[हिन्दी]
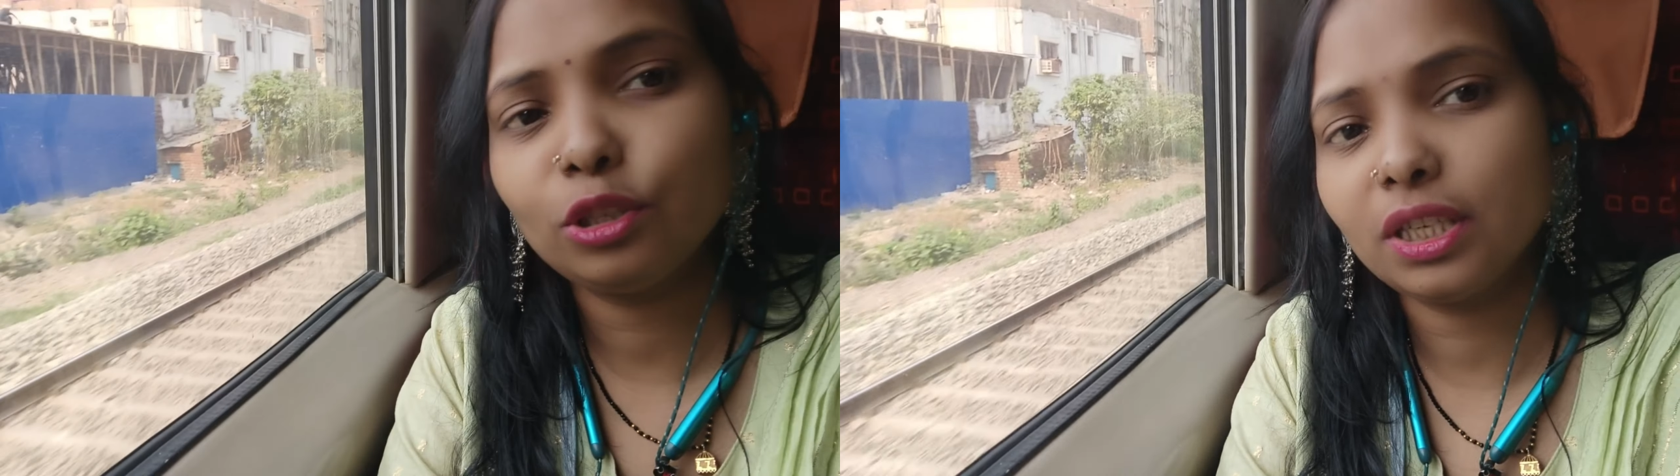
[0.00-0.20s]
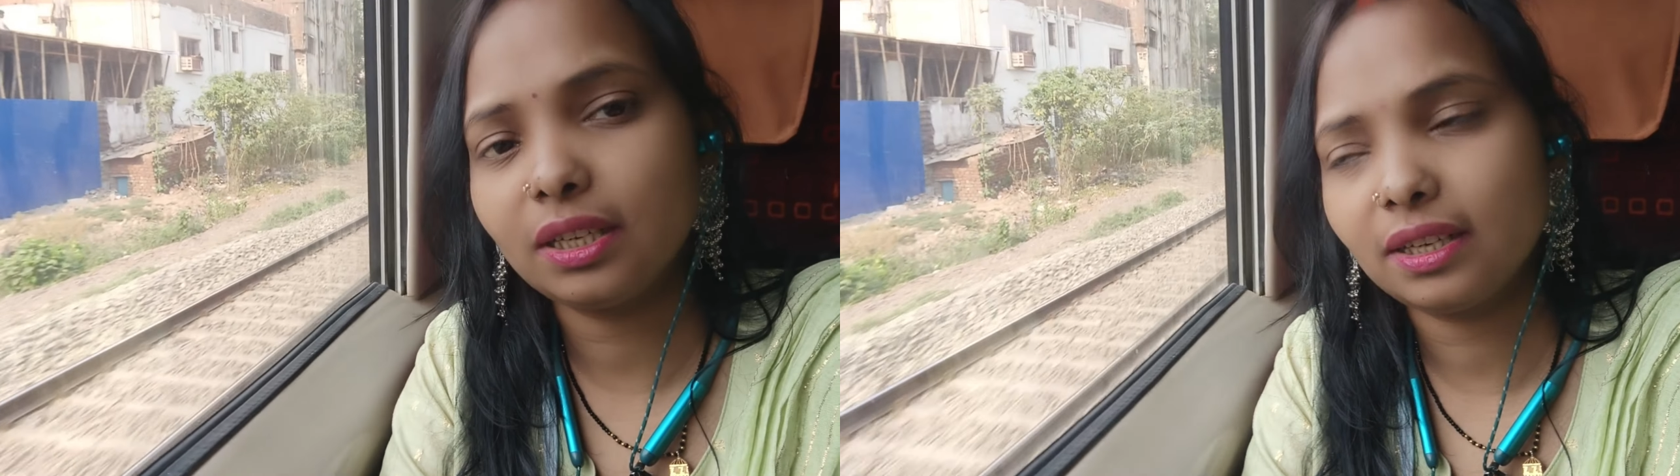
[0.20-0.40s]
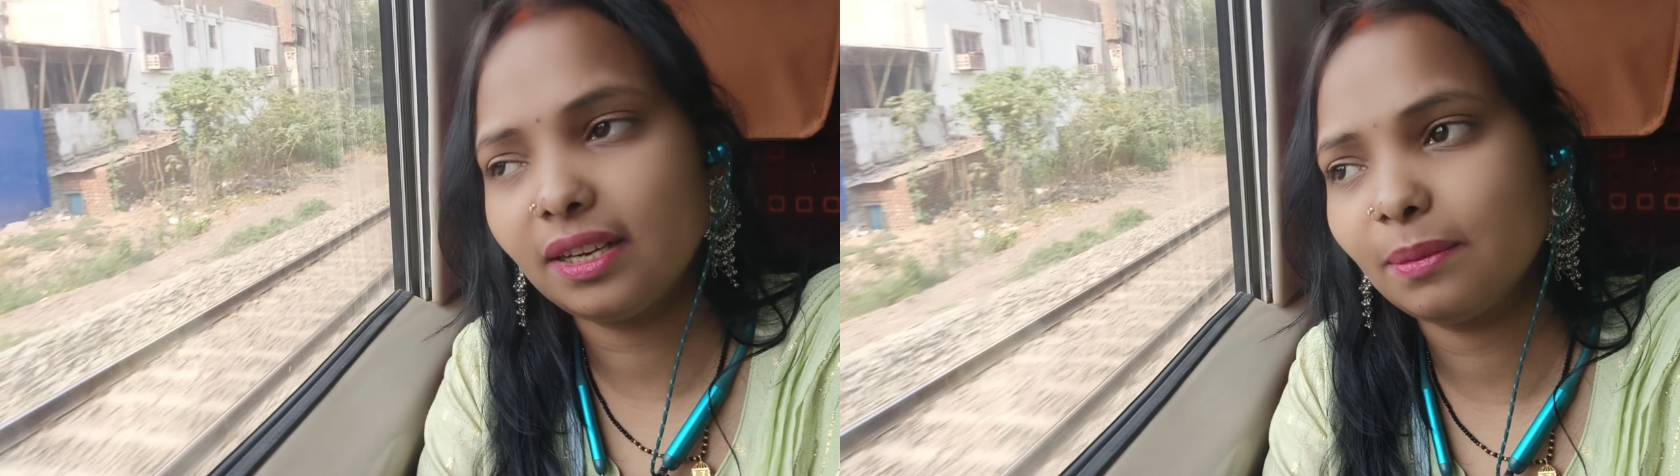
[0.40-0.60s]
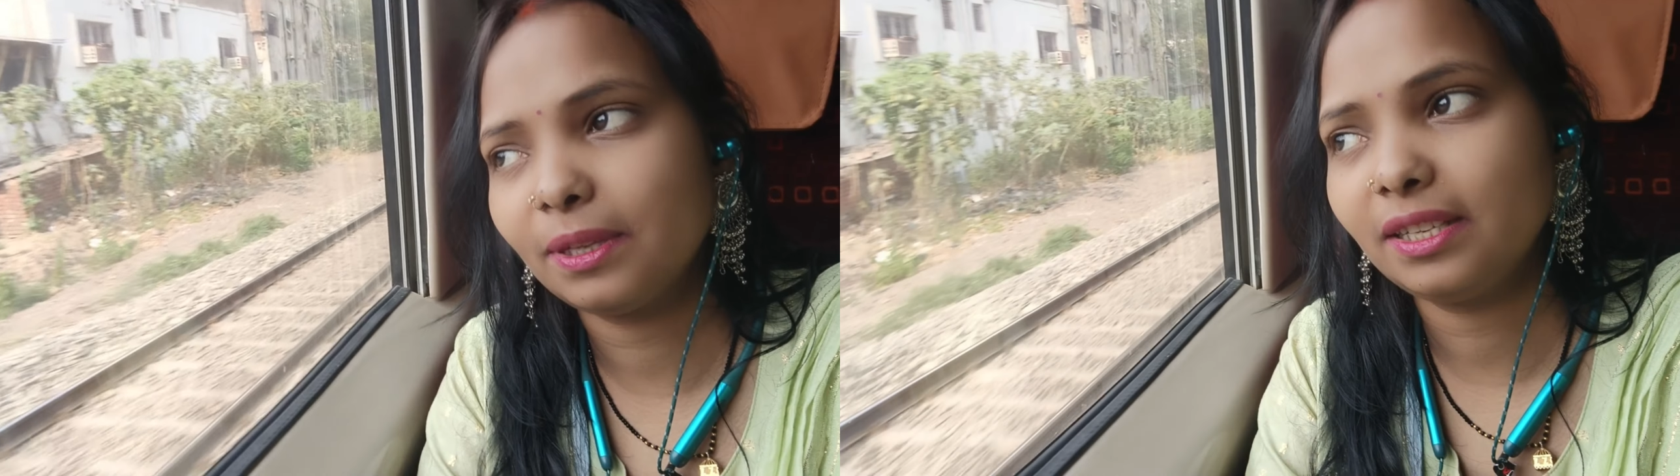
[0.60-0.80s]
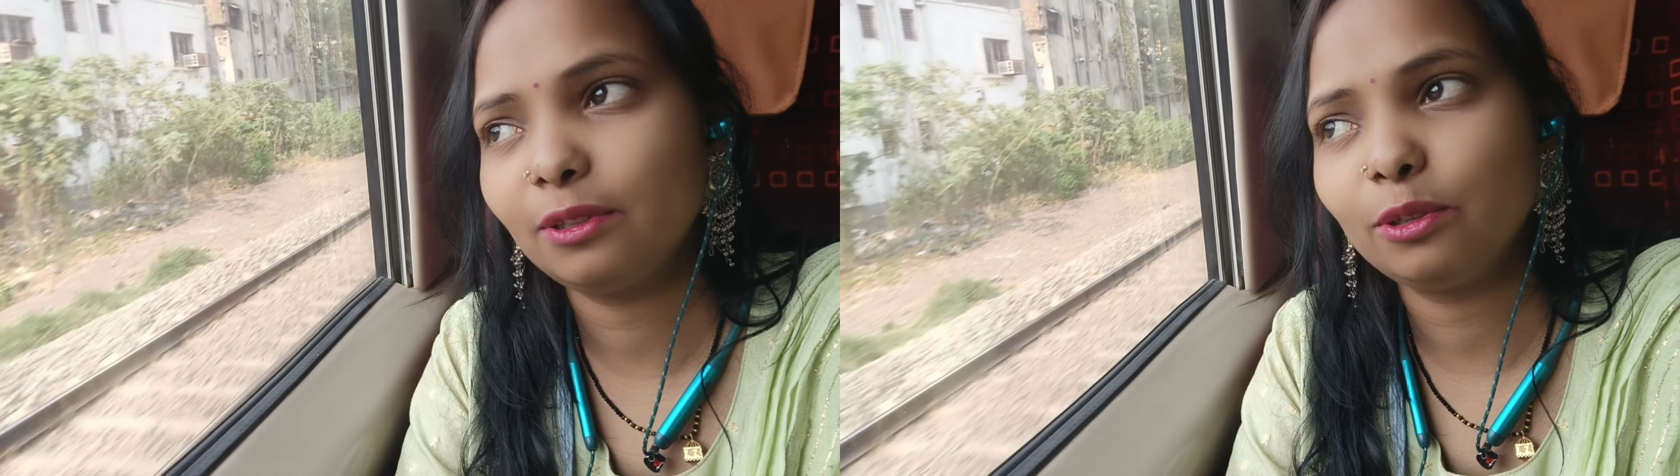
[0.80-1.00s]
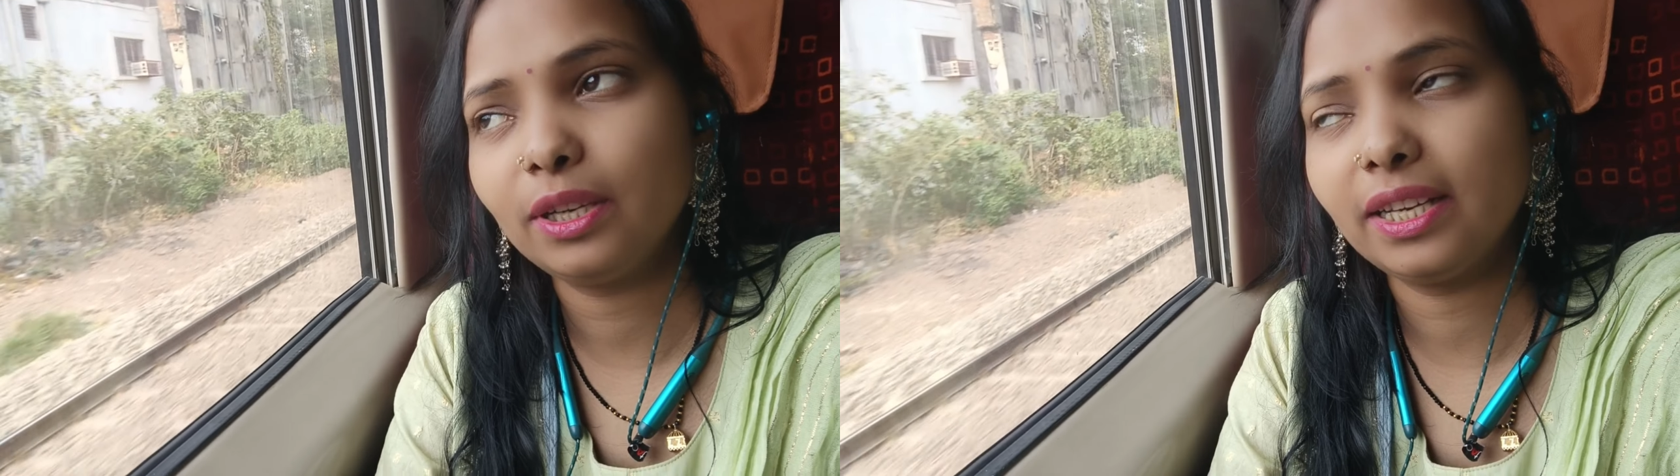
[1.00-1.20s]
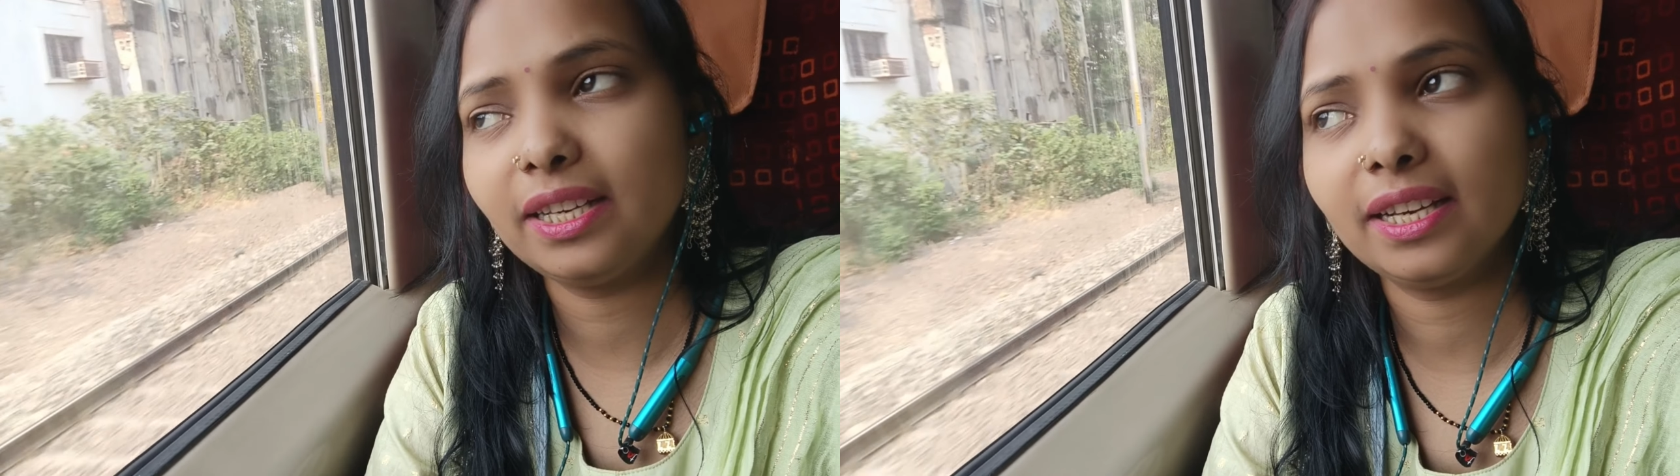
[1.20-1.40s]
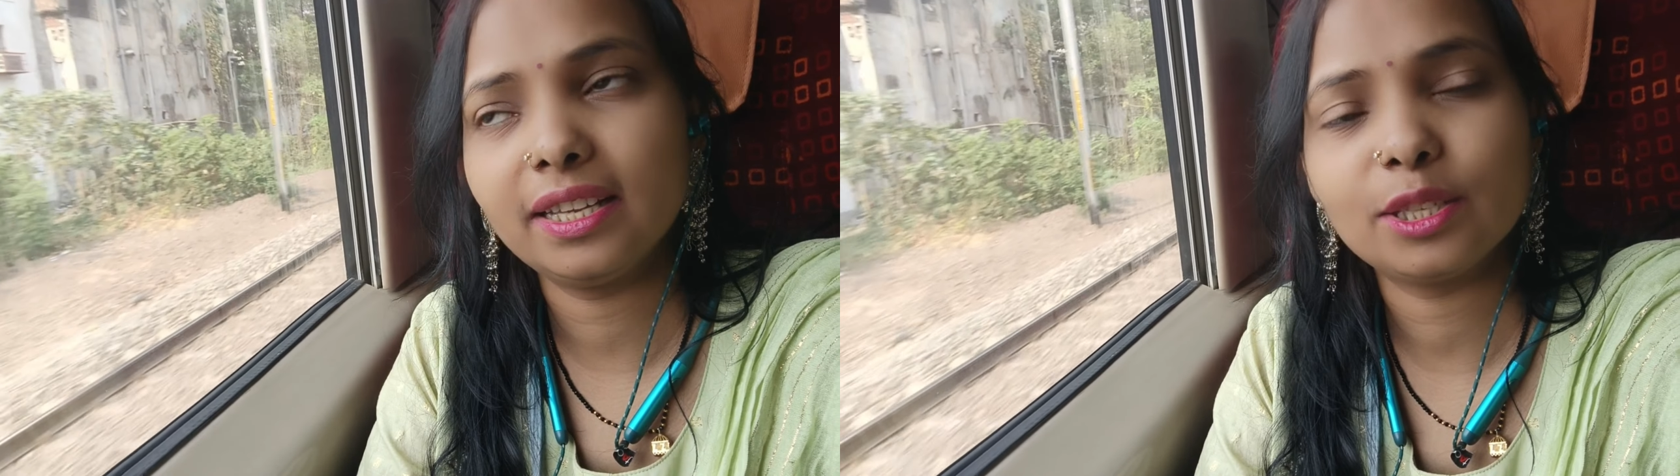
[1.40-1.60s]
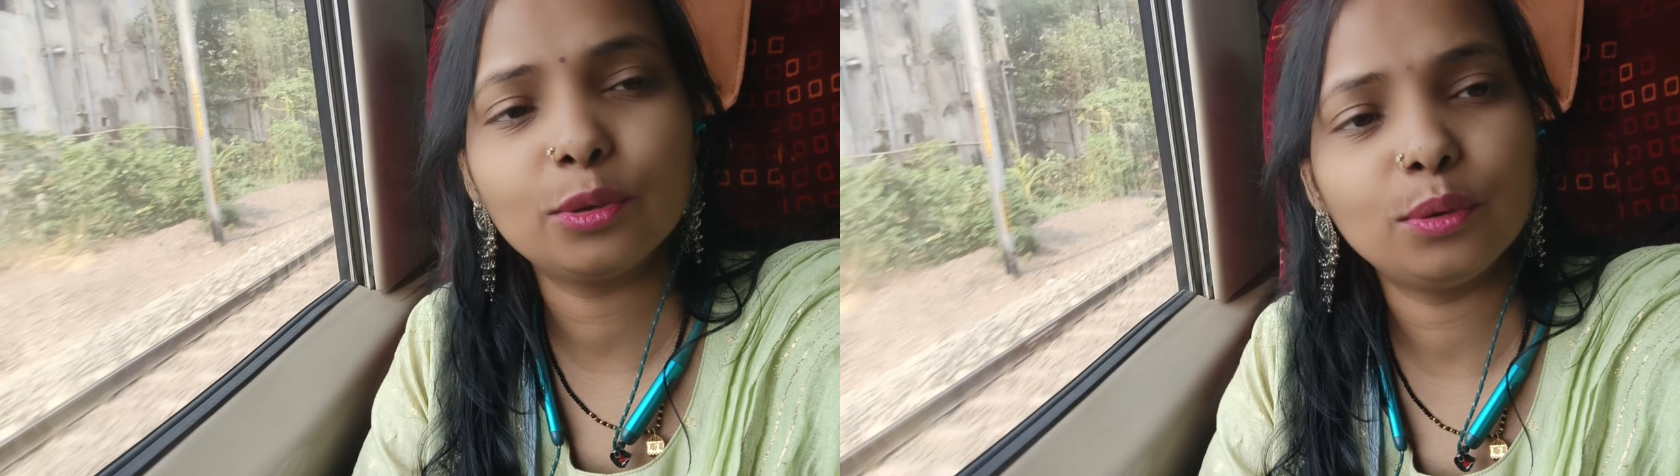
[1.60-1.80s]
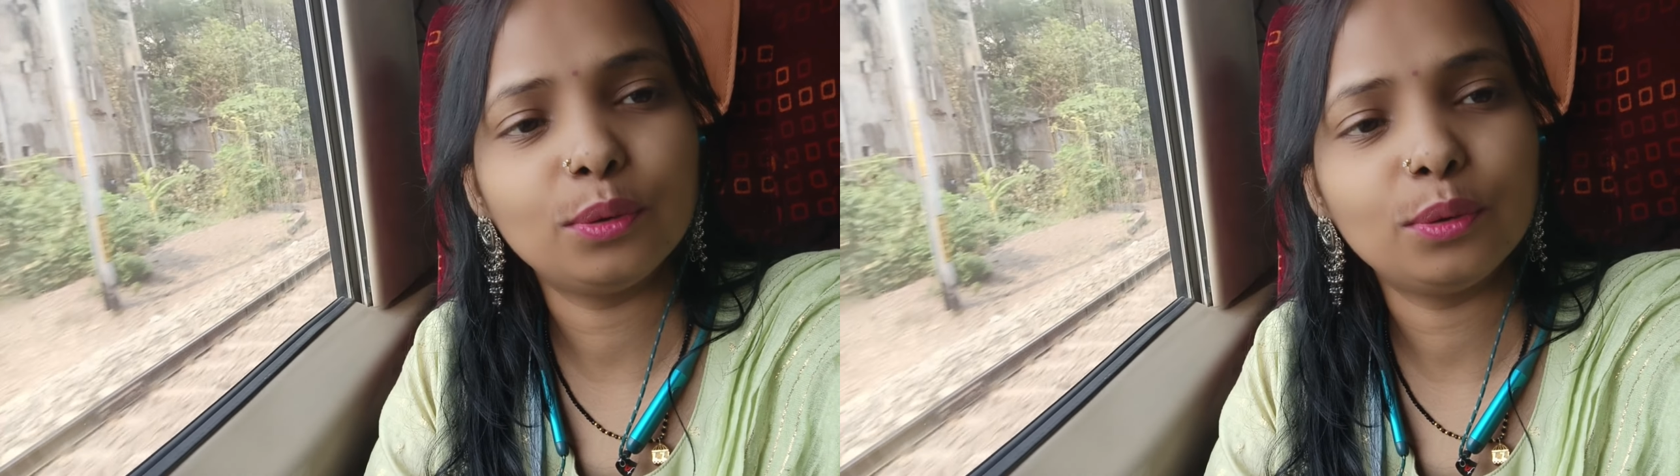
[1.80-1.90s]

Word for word: तो चल रही है हमारी खुल गई है सो